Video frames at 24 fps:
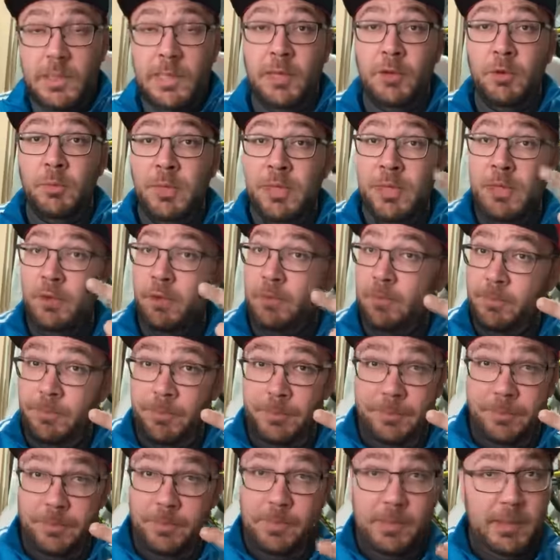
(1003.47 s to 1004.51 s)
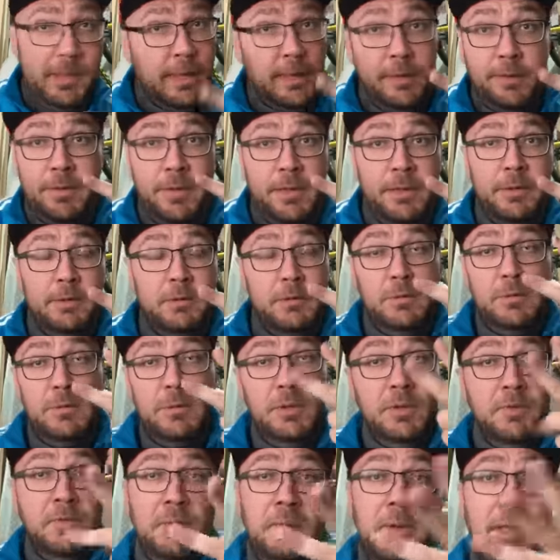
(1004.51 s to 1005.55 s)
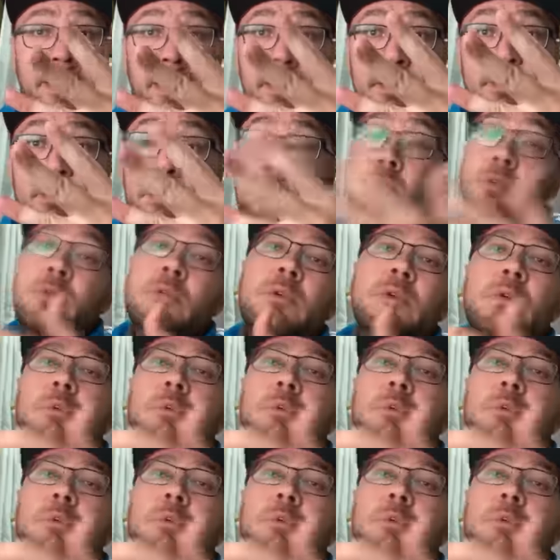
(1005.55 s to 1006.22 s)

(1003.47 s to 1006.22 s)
aluminio, acero y fibra de carbón.